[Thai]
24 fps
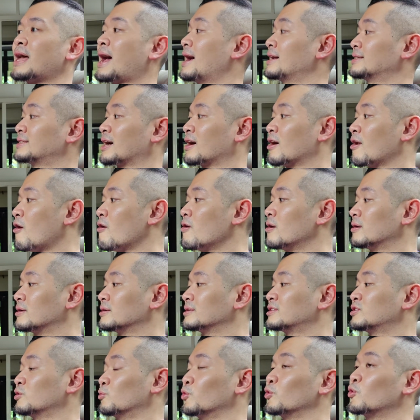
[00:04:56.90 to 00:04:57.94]
ถ่ายจากกล้อง
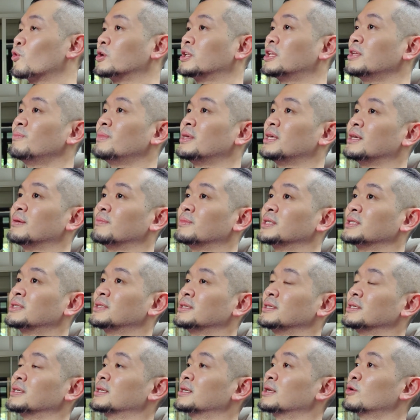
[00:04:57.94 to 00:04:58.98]
สมมุติคนที่มีมือ
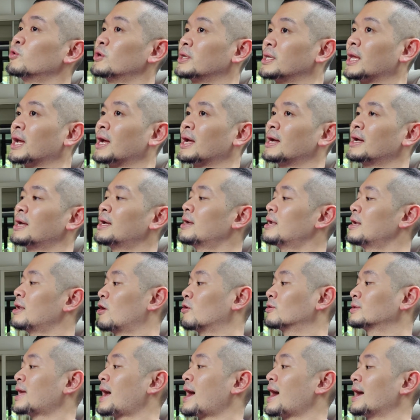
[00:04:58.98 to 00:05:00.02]
ถือรุ่นนี้
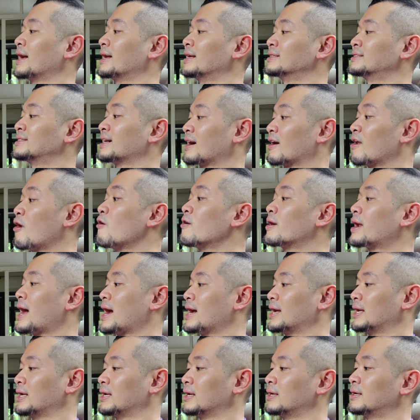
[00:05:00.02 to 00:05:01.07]
ลองถ่ายจากกล้อง
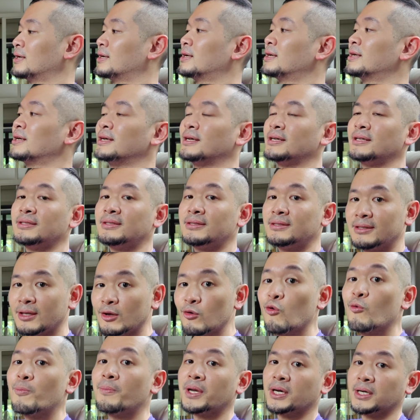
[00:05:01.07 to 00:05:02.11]
ใน
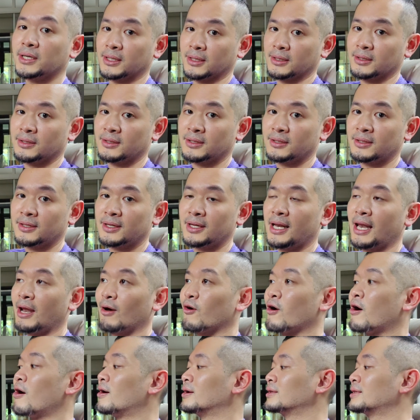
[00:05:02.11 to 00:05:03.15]
รูปหนึ่ง
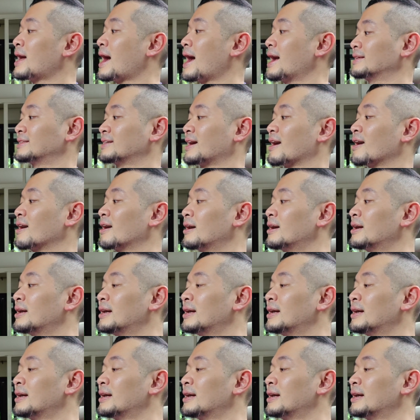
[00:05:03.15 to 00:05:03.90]
แล้วก็ถ่ายจาก